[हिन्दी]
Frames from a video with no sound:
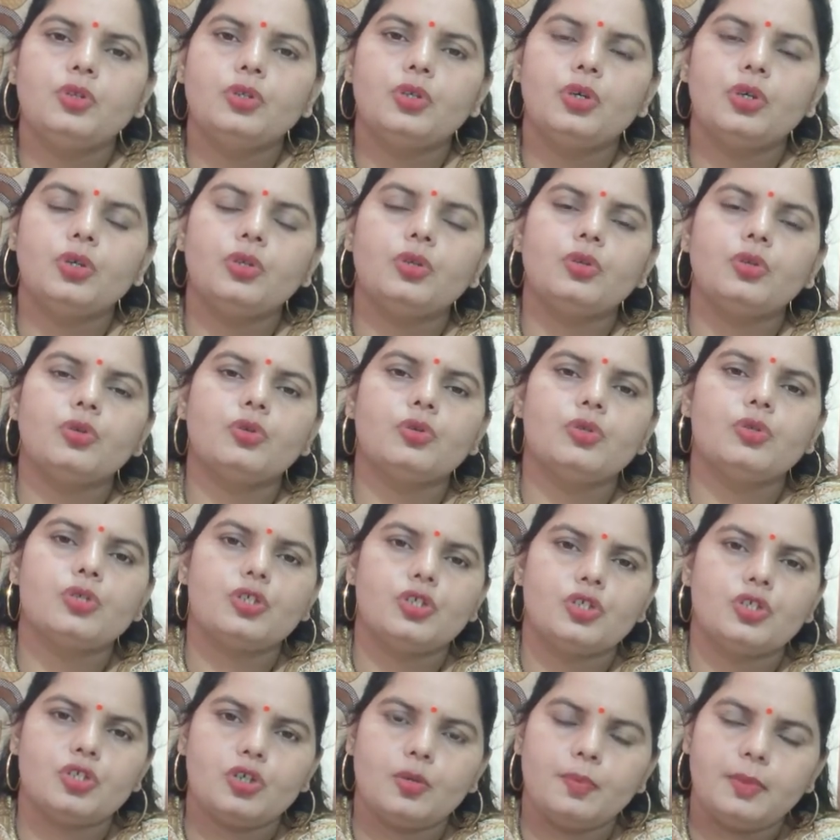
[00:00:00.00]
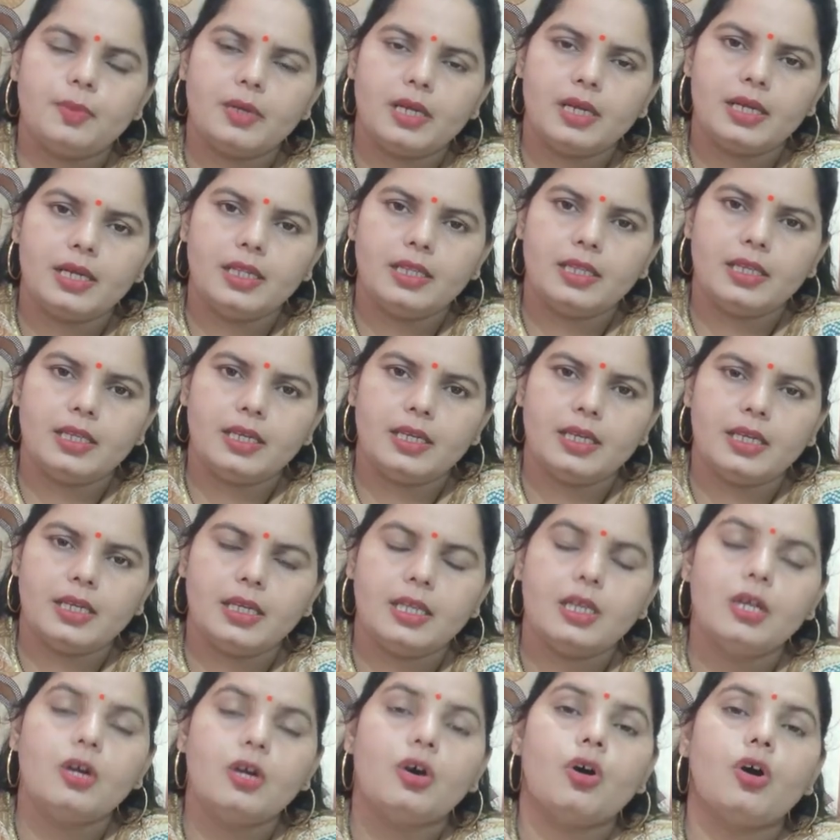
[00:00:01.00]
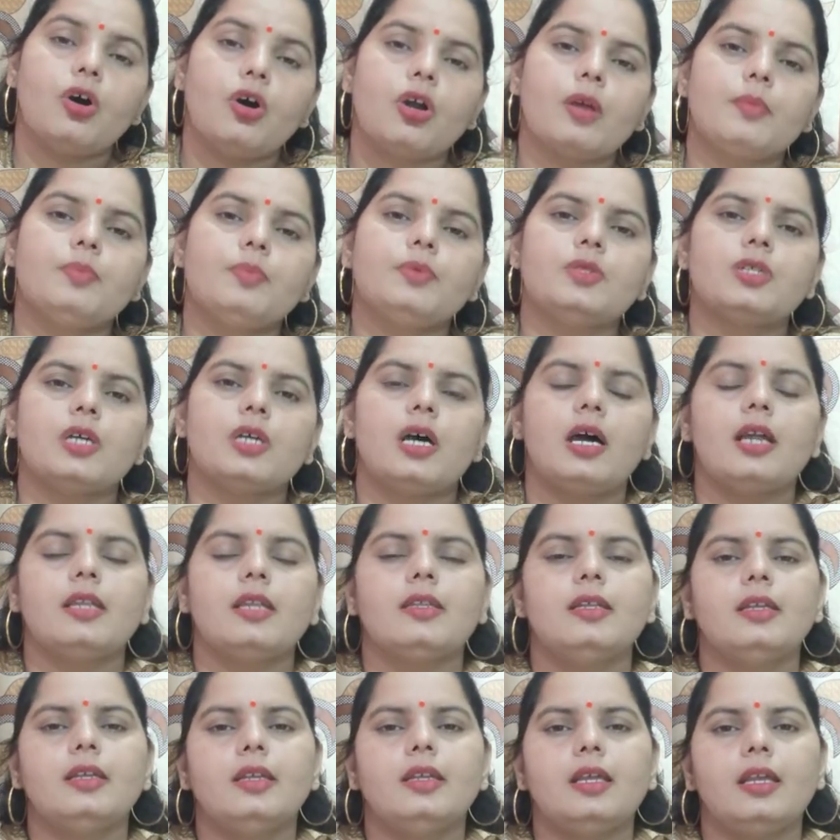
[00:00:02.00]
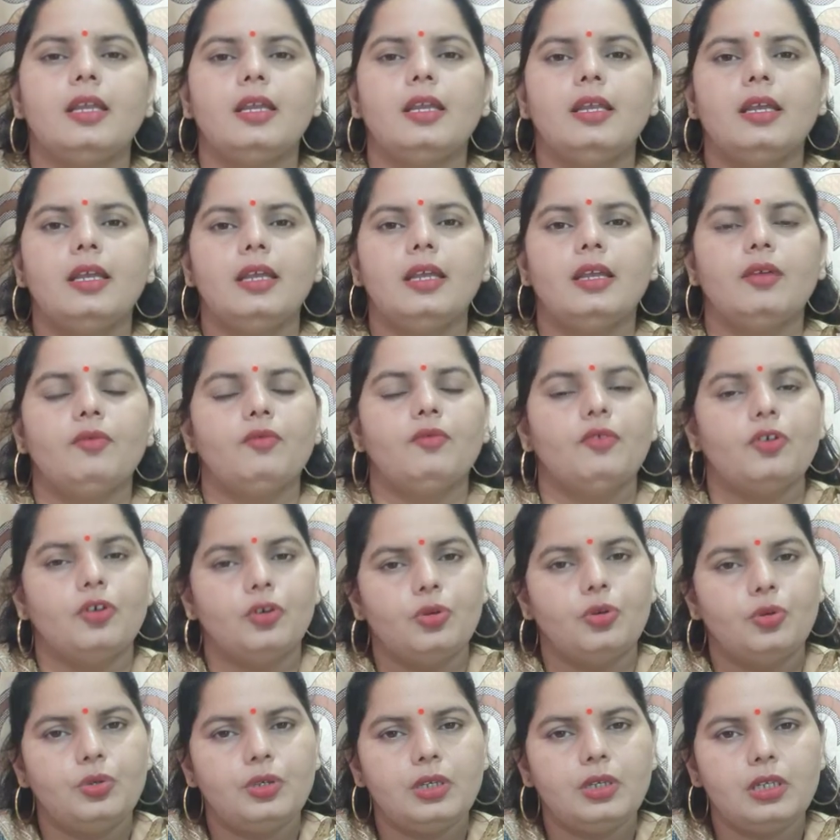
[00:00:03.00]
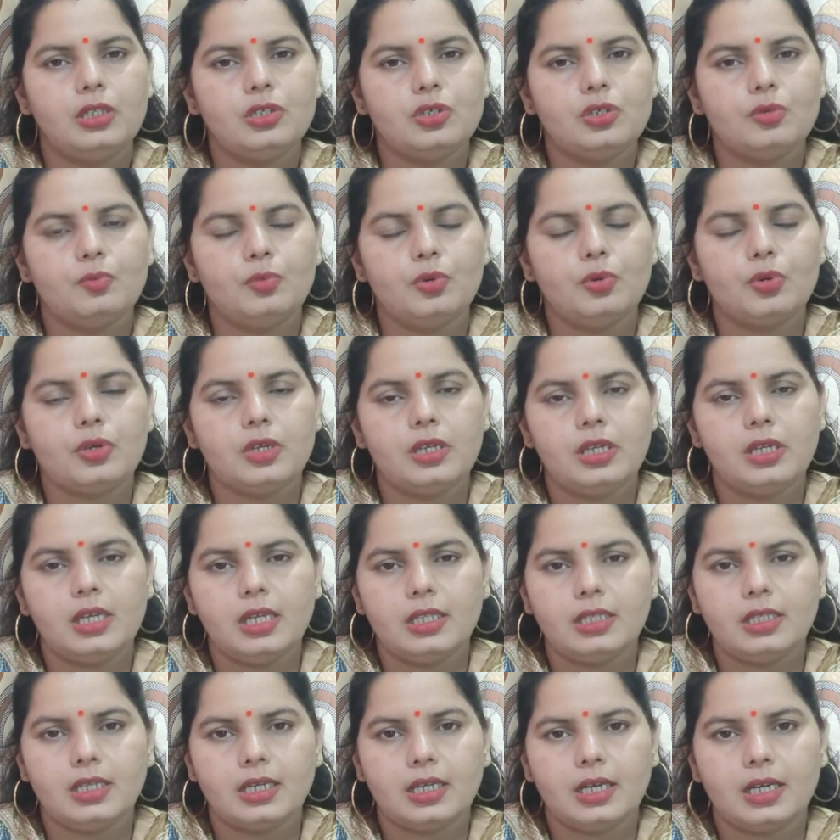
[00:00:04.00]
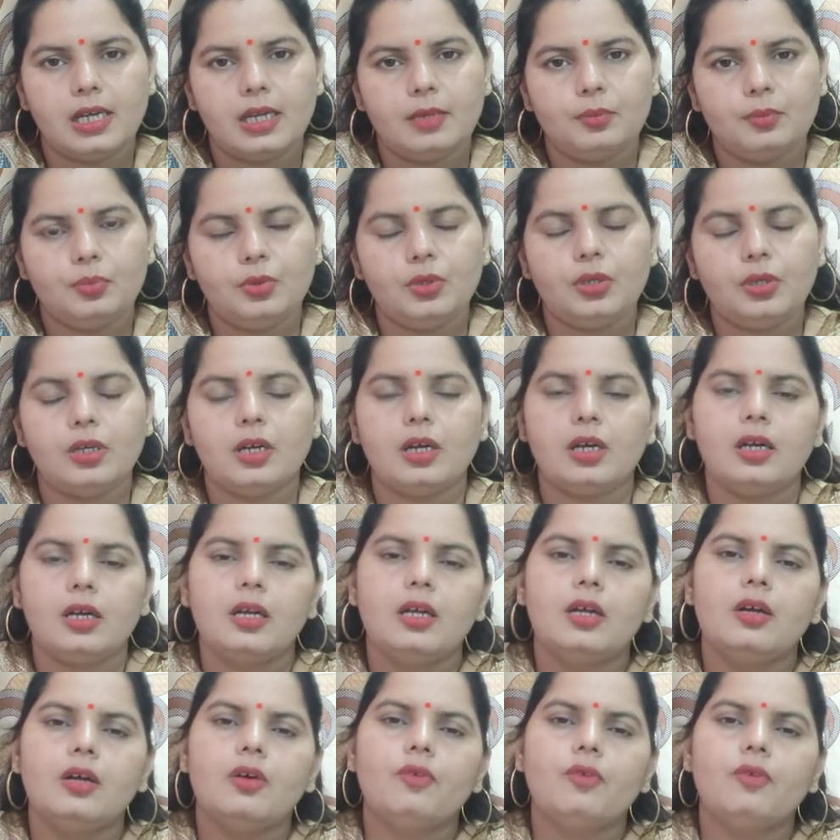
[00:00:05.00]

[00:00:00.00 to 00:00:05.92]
दोनों को स्विच ऑफ कर लेते हैं और अब चार दिन के लिए वो होटल जो बुक किया था कानपुर का